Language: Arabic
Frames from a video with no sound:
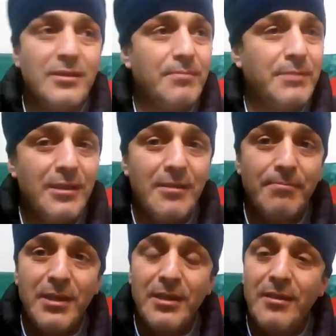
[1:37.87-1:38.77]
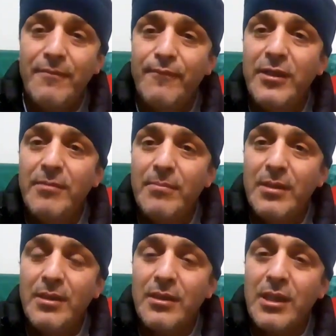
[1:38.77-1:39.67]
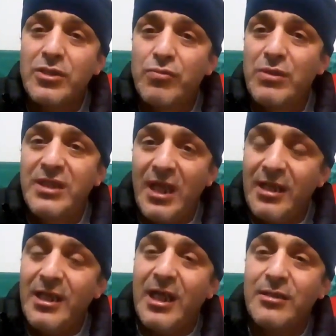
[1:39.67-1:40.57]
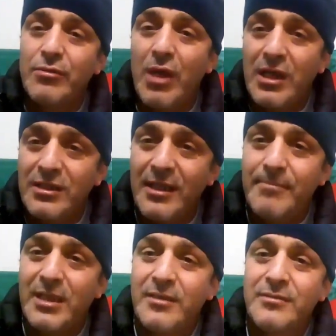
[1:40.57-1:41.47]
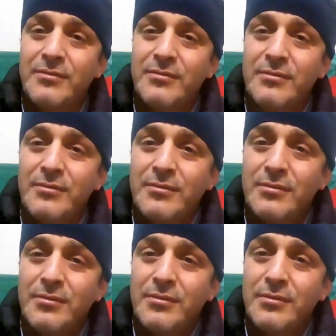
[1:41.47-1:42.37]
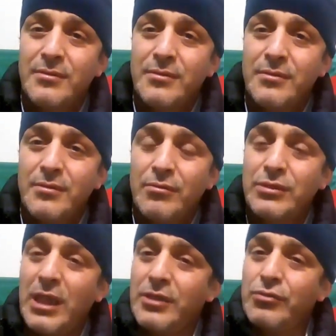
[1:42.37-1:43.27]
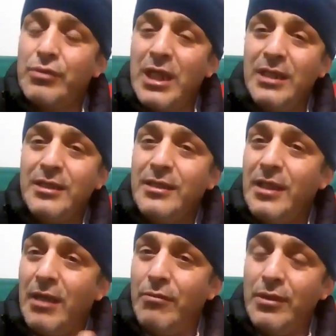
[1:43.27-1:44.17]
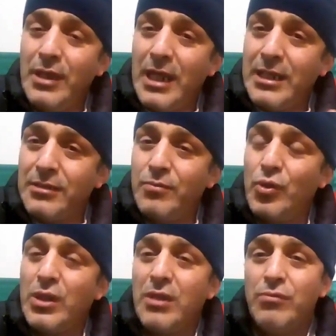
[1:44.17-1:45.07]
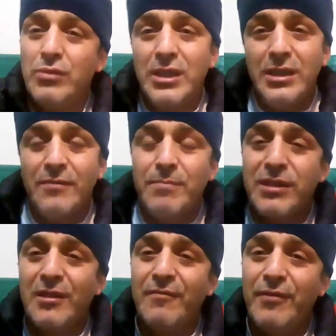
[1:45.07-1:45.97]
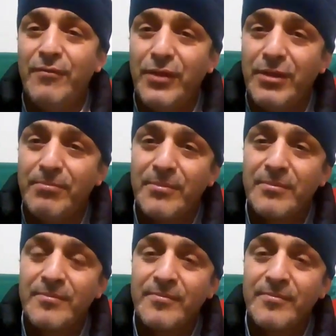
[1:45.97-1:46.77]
حسبت انا باللي فيلم لا سويت تاع اليخاندرو الداما وطارزو قاعد هنا يعيط موراك وانت تمثل في فيلم